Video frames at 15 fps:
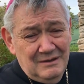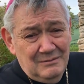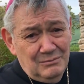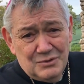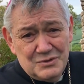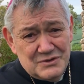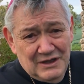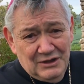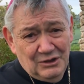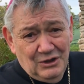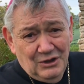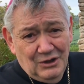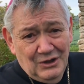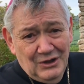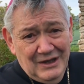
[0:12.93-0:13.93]

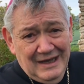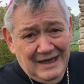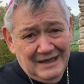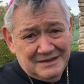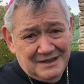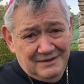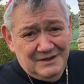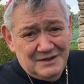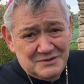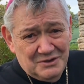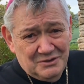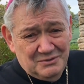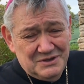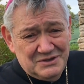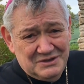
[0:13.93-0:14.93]
busserò
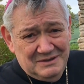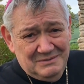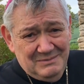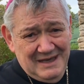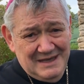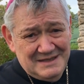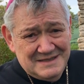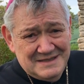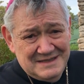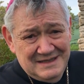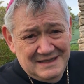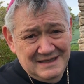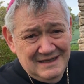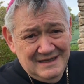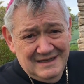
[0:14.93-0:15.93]
attraverso questi
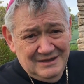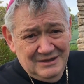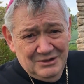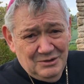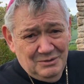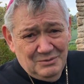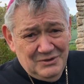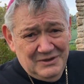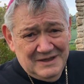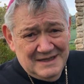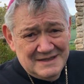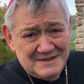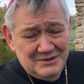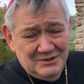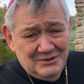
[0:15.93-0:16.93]
mezzi di
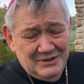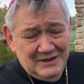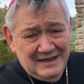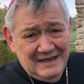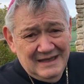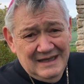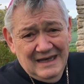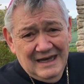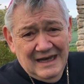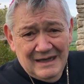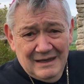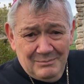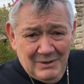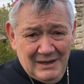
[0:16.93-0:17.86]
comunicazione alla,